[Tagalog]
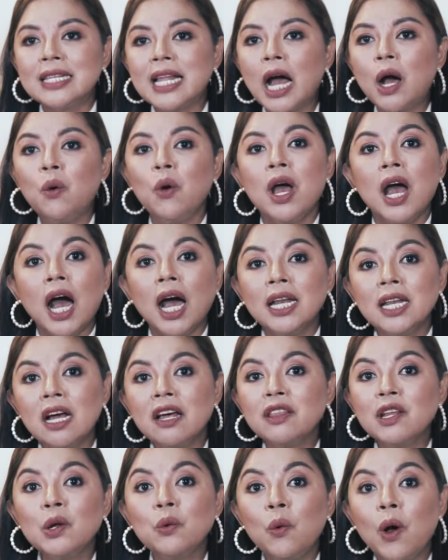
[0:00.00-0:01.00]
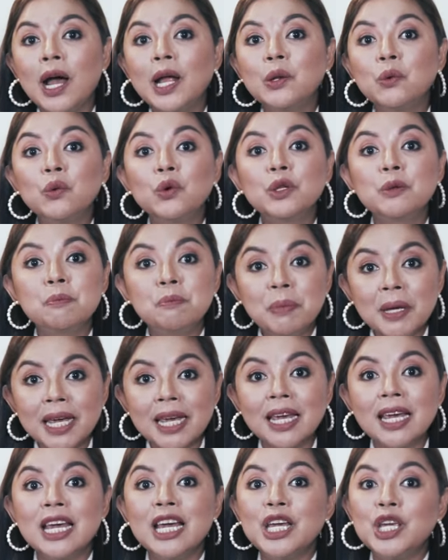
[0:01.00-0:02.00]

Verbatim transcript: Now, another one would be